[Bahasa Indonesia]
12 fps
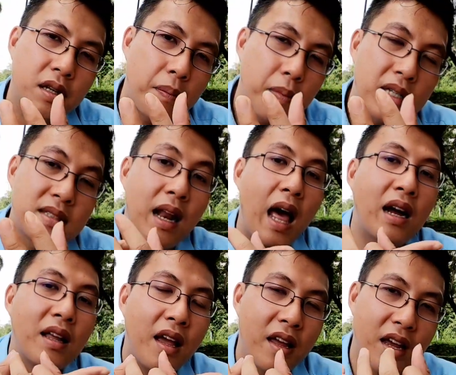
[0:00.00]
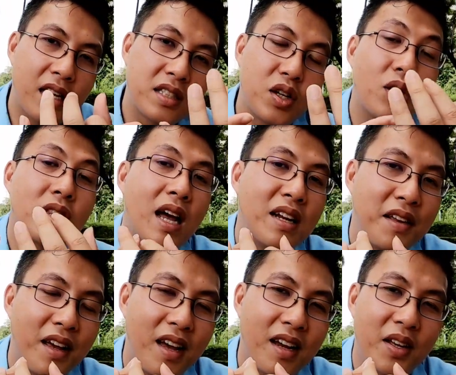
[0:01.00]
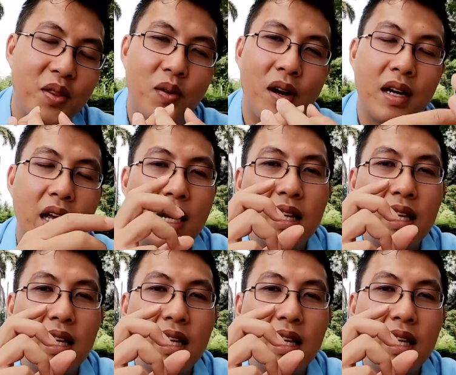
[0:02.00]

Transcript: apa selangnya ya, sedotannya gitu kan ya.